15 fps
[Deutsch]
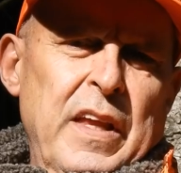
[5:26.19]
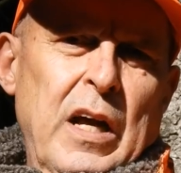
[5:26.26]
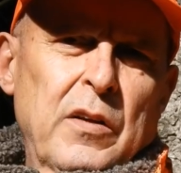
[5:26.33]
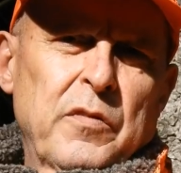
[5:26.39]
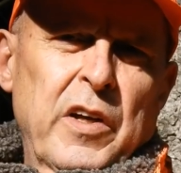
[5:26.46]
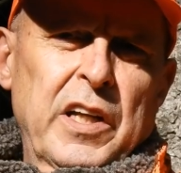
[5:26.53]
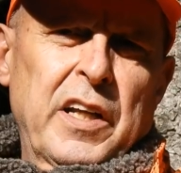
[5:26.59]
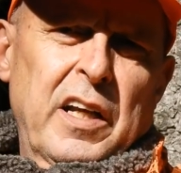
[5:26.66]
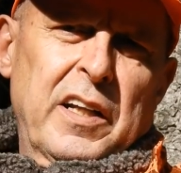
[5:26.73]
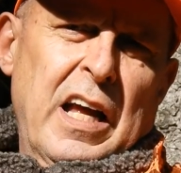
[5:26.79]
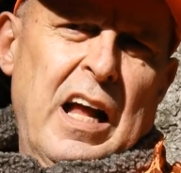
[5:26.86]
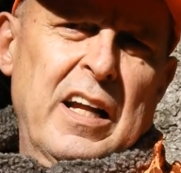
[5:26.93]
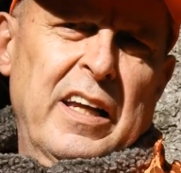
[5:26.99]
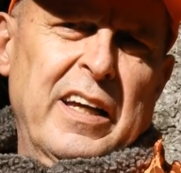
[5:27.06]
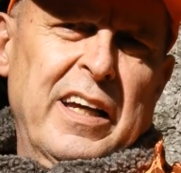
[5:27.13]
Ja, und wenn
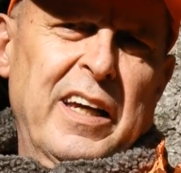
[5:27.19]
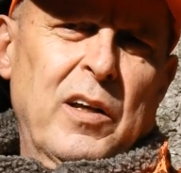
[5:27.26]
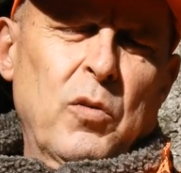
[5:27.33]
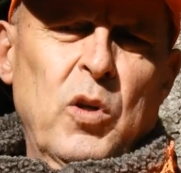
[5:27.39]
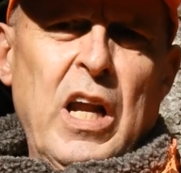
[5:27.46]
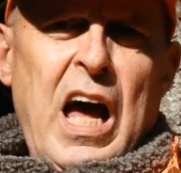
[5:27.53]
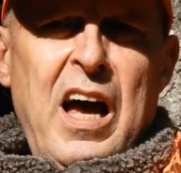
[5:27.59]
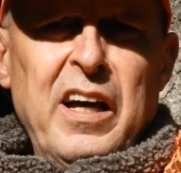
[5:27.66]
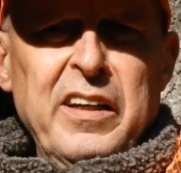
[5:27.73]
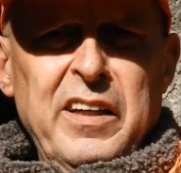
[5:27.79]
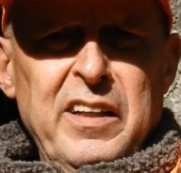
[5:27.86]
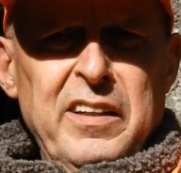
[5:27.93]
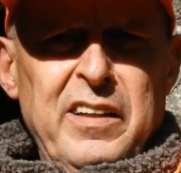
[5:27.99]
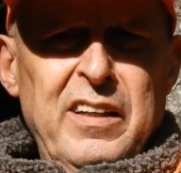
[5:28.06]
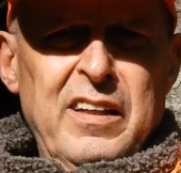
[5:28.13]
dann alle
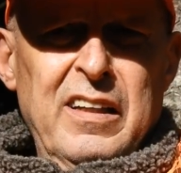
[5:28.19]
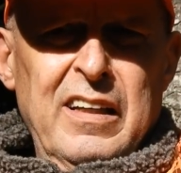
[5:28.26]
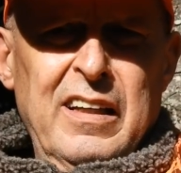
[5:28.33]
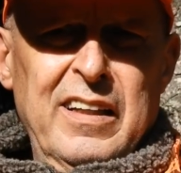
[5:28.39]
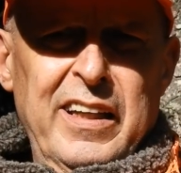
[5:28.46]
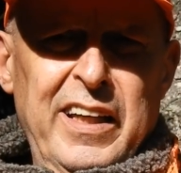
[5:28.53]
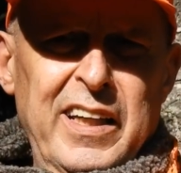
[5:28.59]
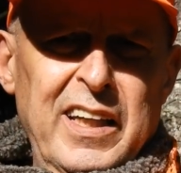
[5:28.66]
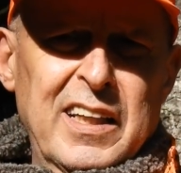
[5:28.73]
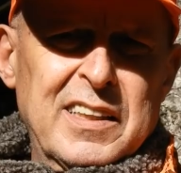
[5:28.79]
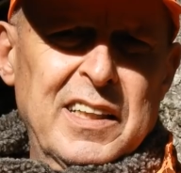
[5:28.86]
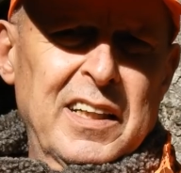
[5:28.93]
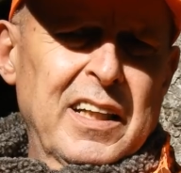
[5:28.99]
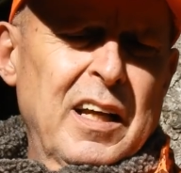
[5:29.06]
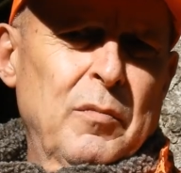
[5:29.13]
Regularien
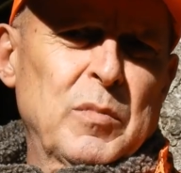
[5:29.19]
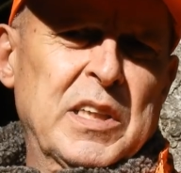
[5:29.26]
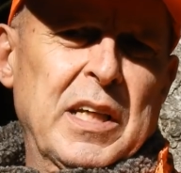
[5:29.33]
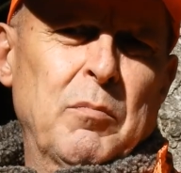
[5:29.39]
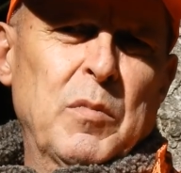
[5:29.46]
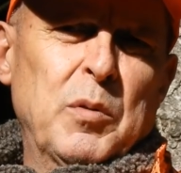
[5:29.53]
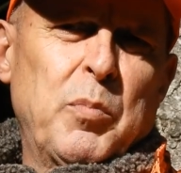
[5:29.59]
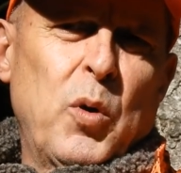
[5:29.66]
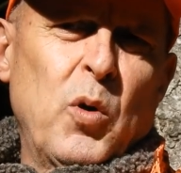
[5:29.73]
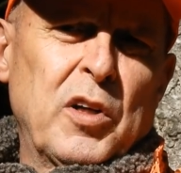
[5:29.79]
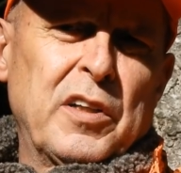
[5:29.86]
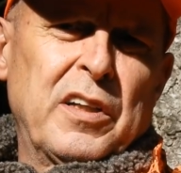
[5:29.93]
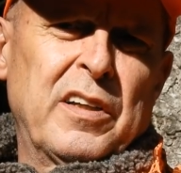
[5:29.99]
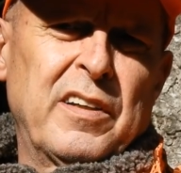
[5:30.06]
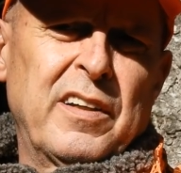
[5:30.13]
erledigt sind am
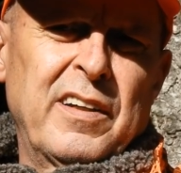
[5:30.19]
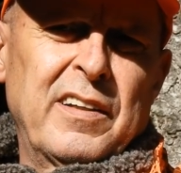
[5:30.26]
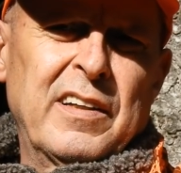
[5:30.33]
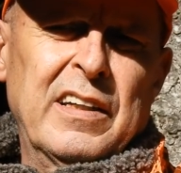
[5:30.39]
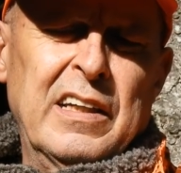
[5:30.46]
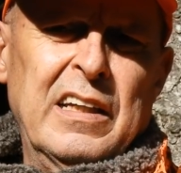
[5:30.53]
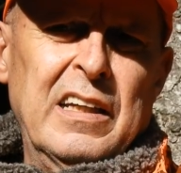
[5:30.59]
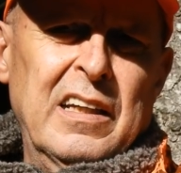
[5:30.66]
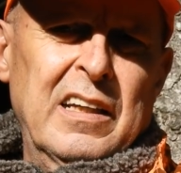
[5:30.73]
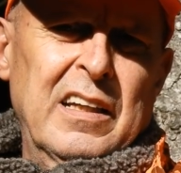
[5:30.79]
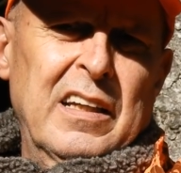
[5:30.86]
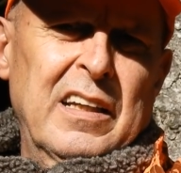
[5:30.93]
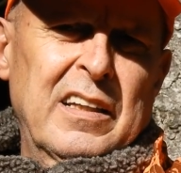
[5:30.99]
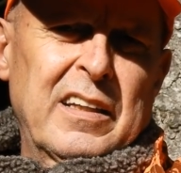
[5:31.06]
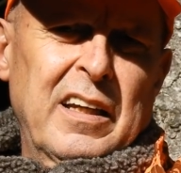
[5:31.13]
Sammelpunkt, ja,
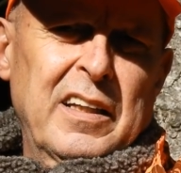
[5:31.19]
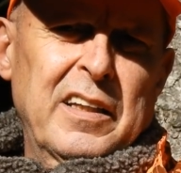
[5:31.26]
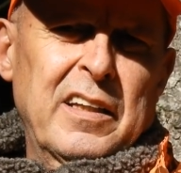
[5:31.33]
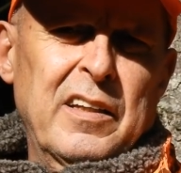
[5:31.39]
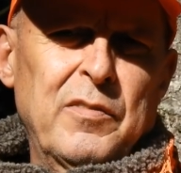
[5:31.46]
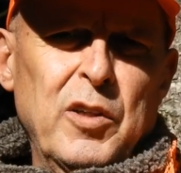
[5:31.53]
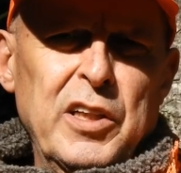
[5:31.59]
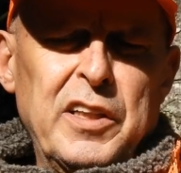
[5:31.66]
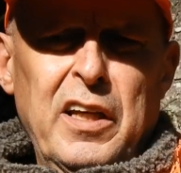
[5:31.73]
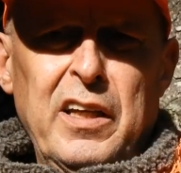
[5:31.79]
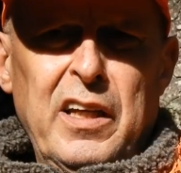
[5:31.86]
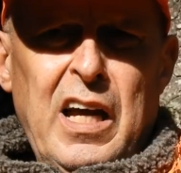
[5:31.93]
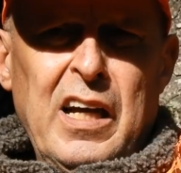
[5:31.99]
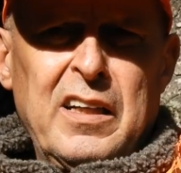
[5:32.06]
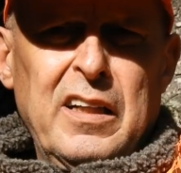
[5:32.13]
dann wird
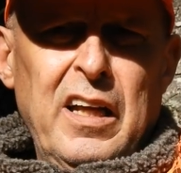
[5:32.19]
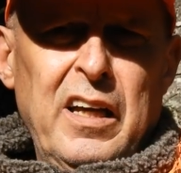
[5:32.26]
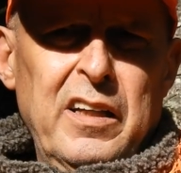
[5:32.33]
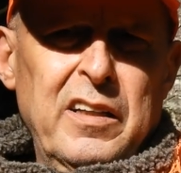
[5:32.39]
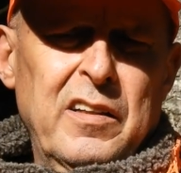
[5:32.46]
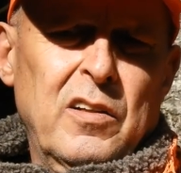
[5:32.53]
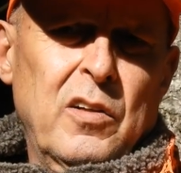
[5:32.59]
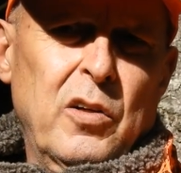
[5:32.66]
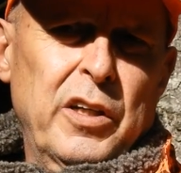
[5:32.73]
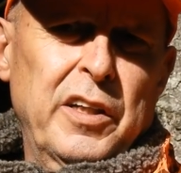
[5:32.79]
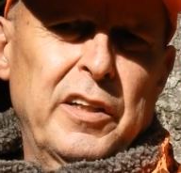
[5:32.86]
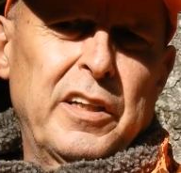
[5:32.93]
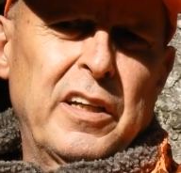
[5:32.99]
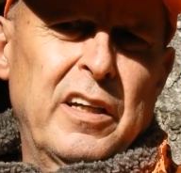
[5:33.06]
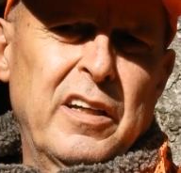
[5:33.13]
der Jagdleiter
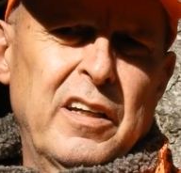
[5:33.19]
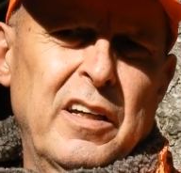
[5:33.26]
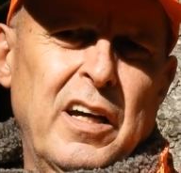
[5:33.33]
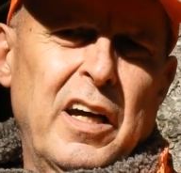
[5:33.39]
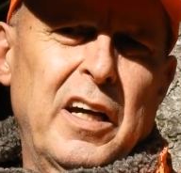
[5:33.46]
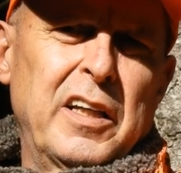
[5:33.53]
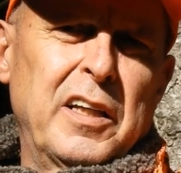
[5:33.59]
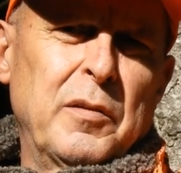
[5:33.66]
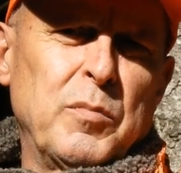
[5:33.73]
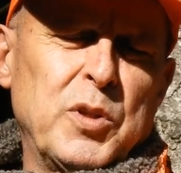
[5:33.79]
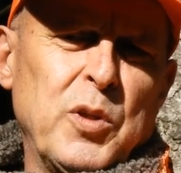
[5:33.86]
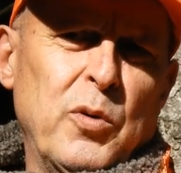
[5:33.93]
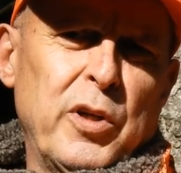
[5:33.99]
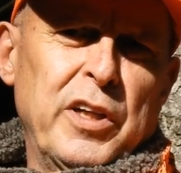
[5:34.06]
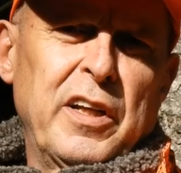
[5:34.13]
euch einen
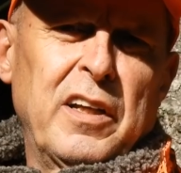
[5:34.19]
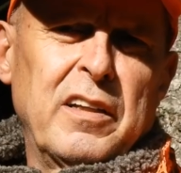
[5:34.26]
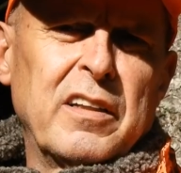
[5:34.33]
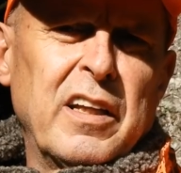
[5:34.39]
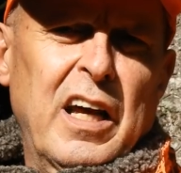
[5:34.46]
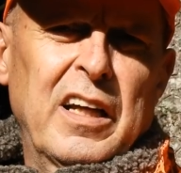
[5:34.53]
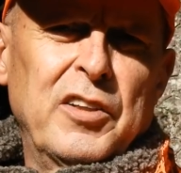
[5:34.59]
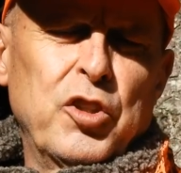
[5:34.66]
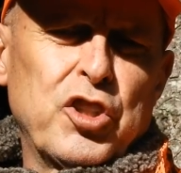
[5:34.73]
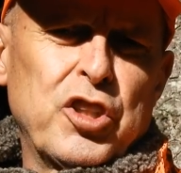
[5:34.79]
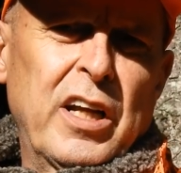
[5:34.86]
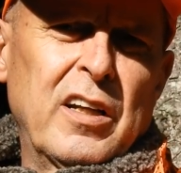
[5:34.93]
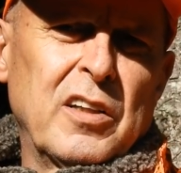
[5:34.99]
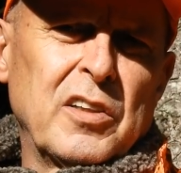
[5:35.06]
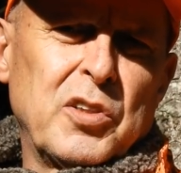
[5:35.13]
sogenannten
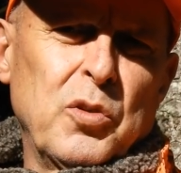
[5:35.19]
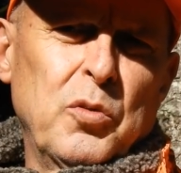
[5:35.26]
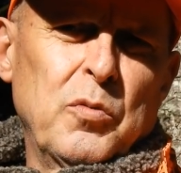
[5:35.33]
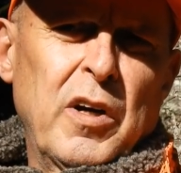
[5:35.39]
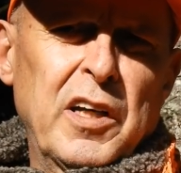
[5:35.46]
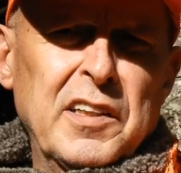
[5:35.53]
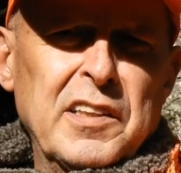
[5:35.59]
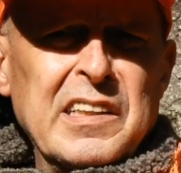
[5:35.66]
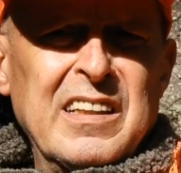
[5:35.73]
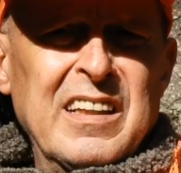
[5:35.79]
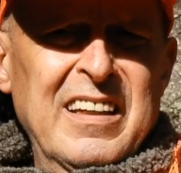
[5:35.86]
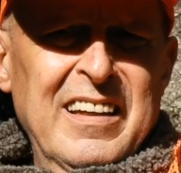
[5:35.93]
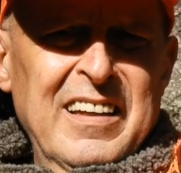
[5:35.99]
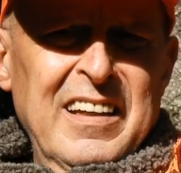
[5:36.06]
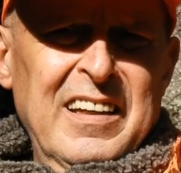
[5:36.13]
Ansteller zuweisen.
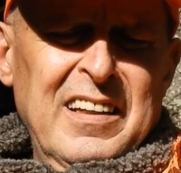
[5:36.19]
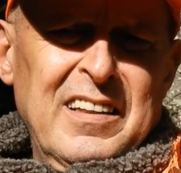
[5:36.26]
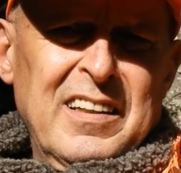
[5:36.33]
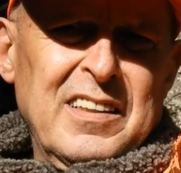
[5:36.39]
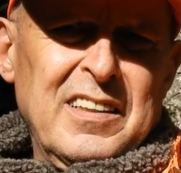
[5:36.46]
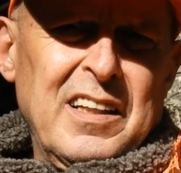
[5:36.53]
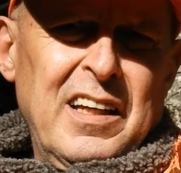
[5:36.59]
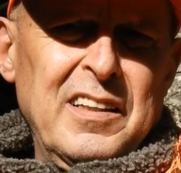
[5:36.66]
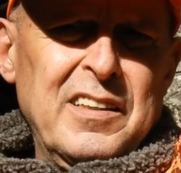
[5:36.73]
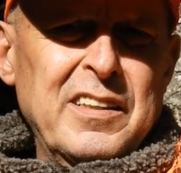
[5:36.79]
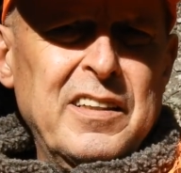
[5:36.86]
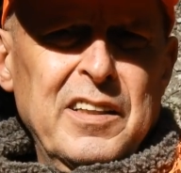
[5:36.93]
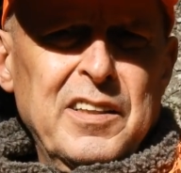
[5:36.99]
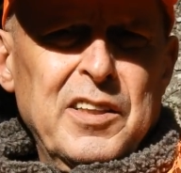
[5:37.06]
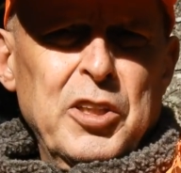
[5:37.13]
Das
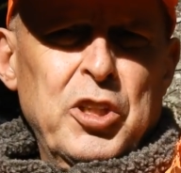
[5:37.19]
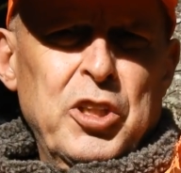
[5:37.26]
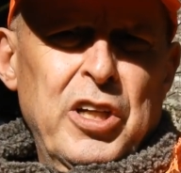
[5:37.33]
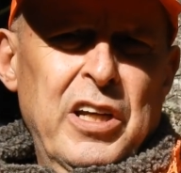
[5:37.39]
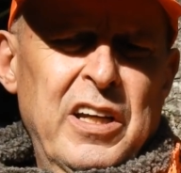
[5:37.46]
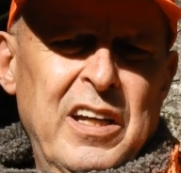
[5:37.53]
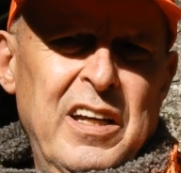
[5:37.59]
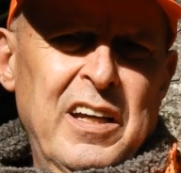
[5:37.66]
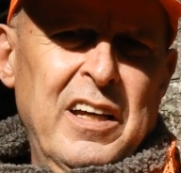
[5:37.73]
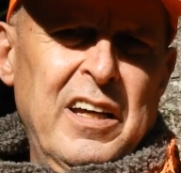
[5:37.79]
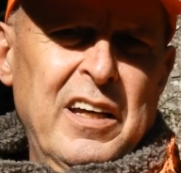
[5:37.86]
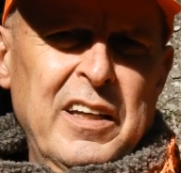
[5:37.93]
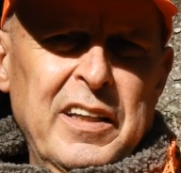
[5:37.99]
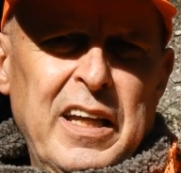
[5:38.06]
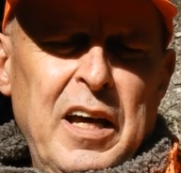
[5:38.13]
heißt, das ist
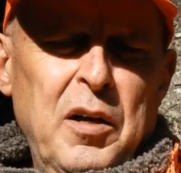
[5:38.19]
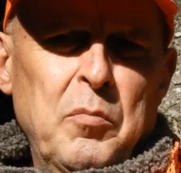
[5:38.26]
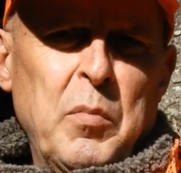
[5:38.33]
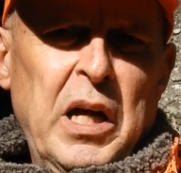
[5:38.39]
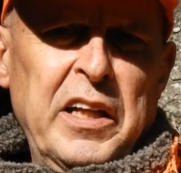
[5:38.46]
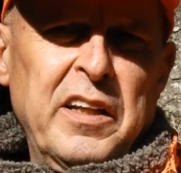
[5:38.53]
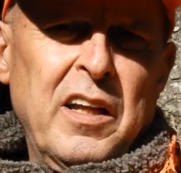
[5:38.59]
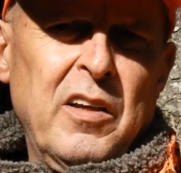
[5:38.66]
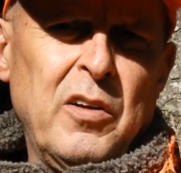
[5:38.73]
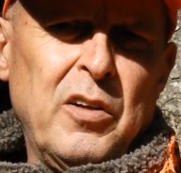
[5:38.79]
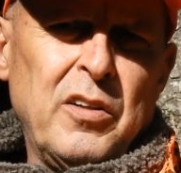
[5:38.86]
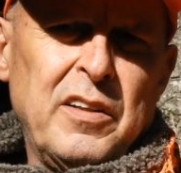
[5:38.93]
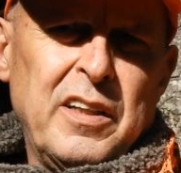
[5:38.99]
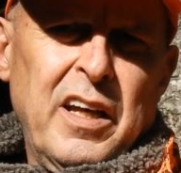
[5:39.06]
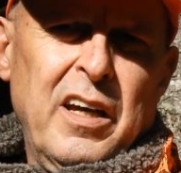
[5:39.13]
der Mann,
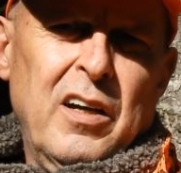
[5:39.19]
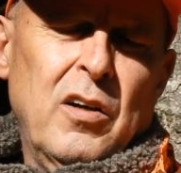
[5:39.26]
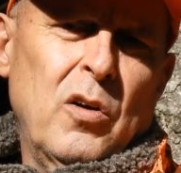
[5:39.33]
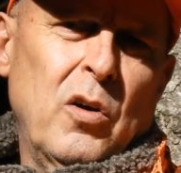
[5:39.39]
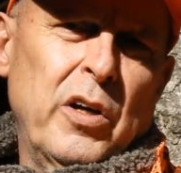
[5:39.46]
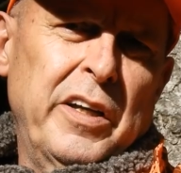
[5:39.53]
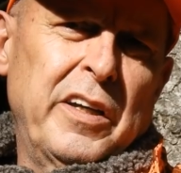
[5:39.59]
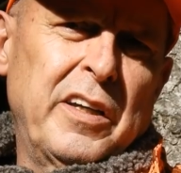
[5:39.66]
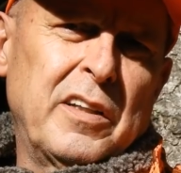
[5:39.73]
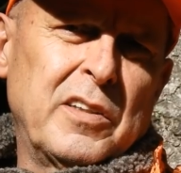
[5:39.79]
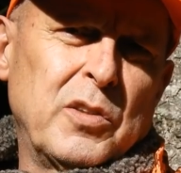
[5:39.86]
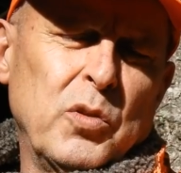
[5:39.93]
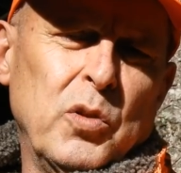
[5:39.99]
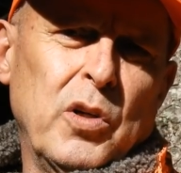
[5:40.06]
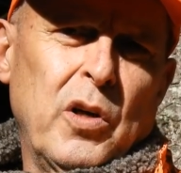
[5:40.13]
der euch
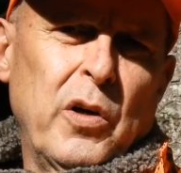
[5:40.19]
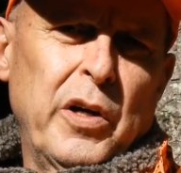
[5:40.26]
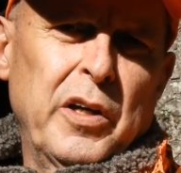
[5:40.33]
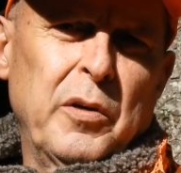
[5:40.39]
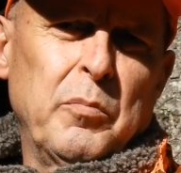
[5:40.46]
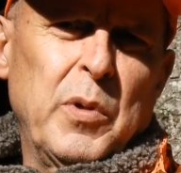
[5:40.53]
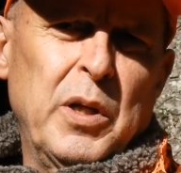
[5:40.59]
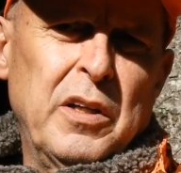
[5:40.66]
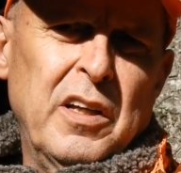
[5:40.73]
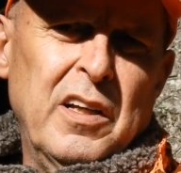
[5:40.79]
zu eurem